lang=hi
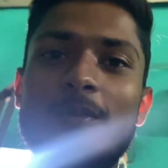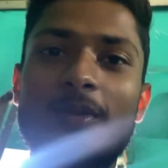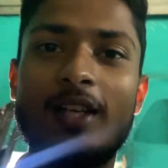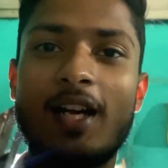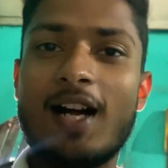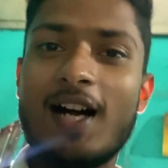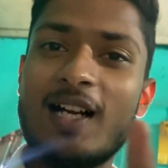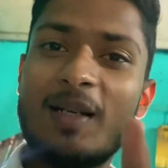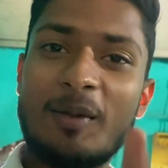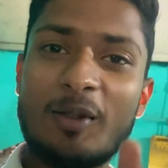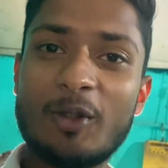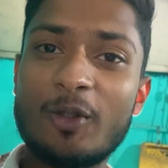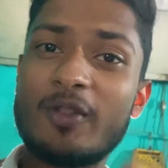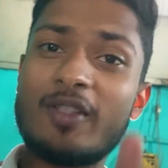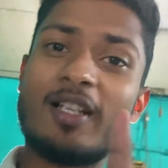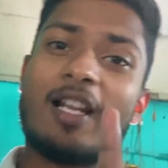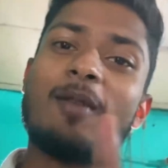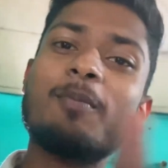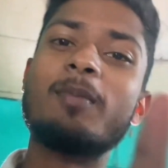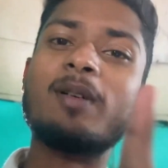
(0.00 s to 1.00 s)
बिहार में तो
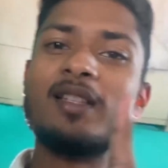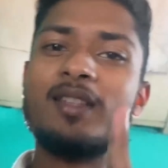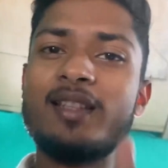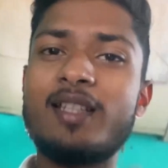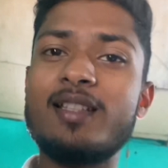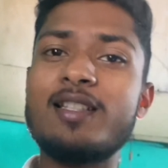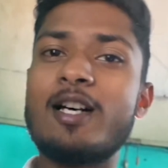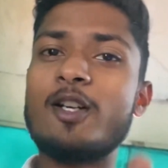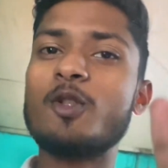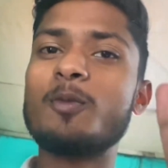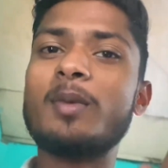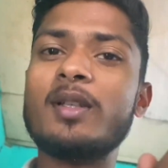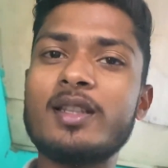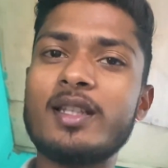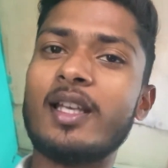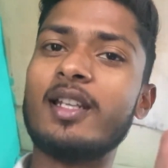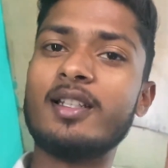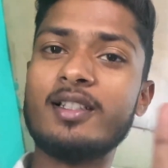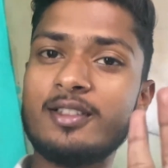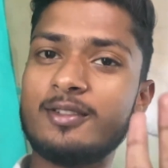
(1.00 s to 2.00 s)
शराब बंद है दारू बंद
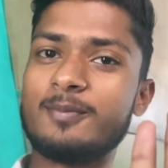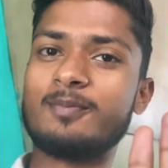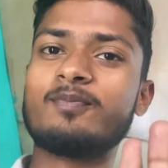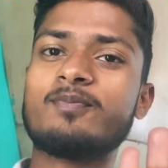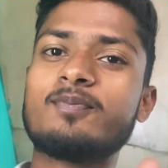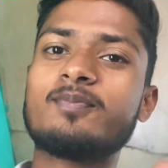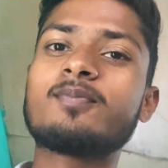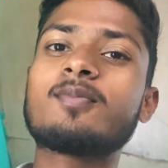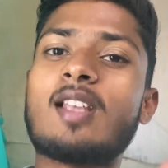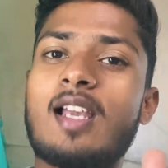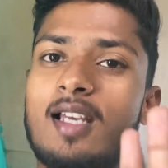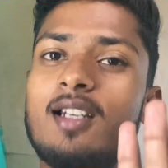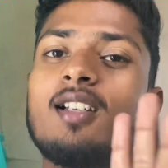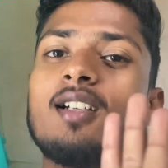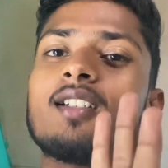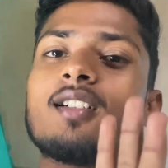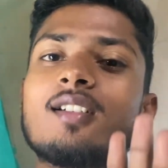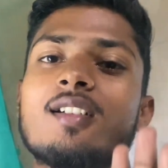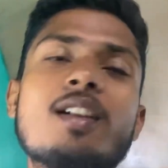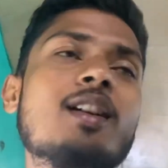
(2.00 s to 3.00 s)
है ना है ना
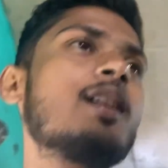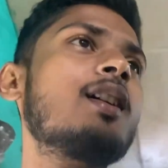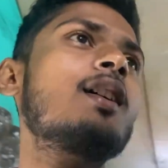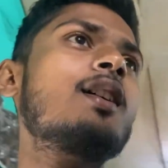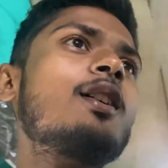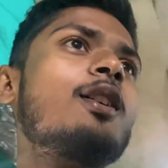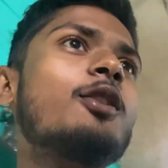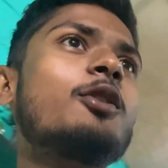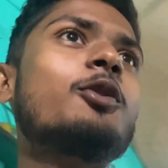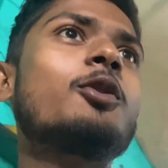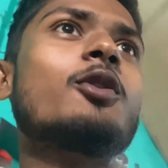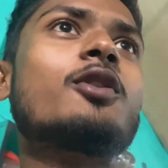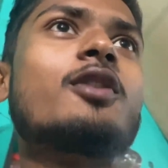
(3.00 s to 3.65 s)
तो